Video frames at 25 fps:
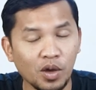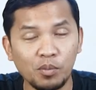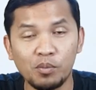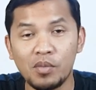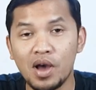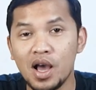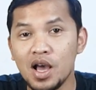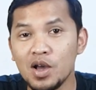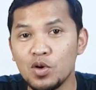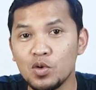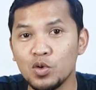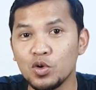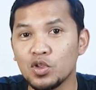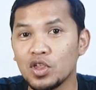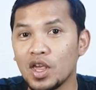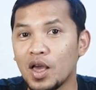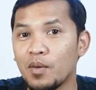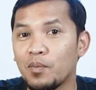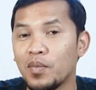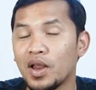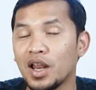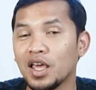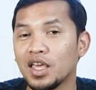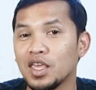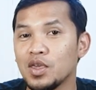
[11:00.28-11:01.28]
yang bagus
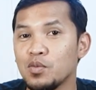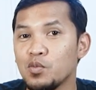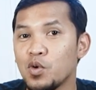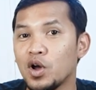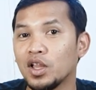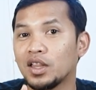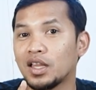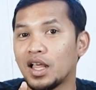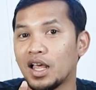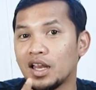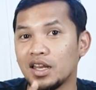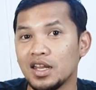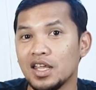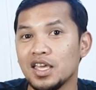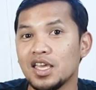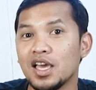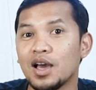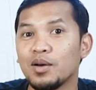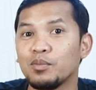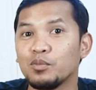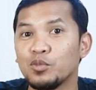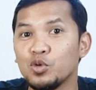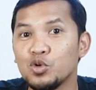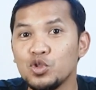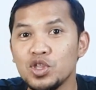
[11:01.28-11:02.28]
apalagi buat Anda
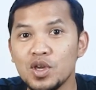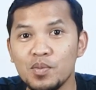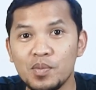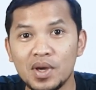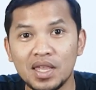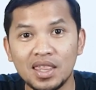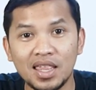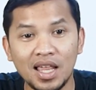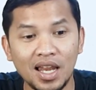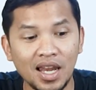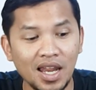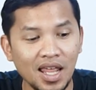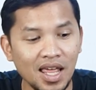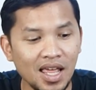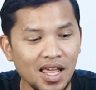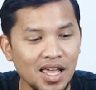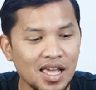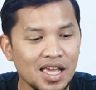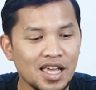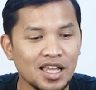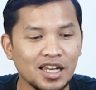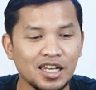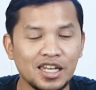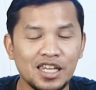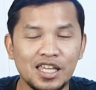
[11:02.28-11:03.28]
yang punya masalah
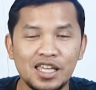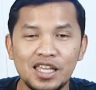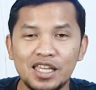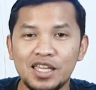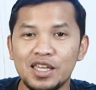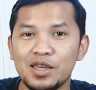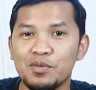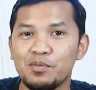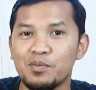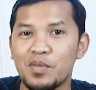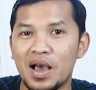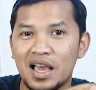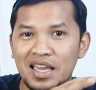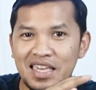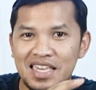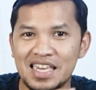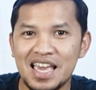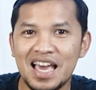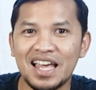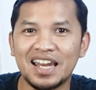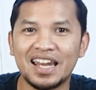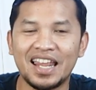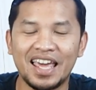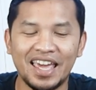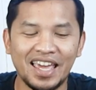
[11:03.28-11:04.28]
di
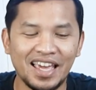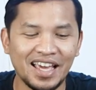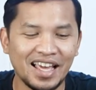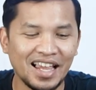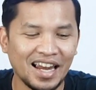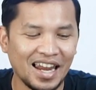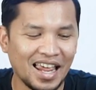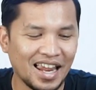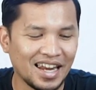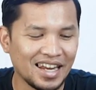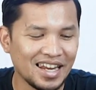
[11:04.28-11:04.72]
bagian ankle